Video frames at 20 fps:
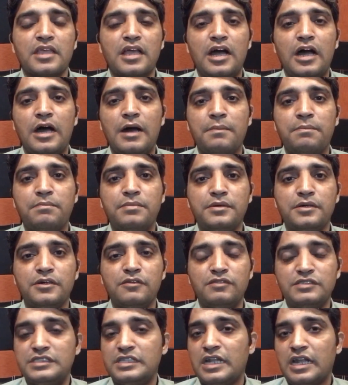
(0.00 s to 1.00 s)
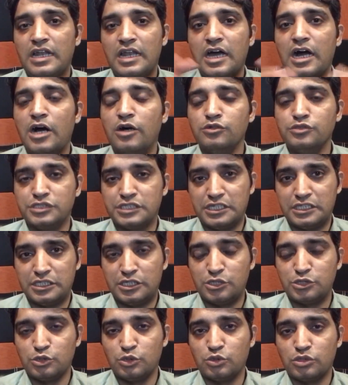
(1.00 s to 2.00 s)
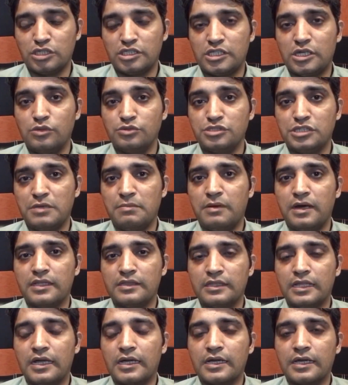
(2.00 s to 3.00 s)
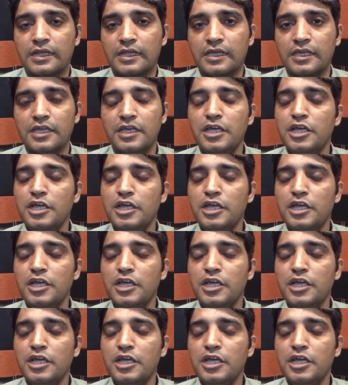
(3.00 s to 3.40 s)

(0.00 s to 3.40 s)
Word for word: आप वजीर अला हाउस के अंदर जो होता था उसकी बात ना करें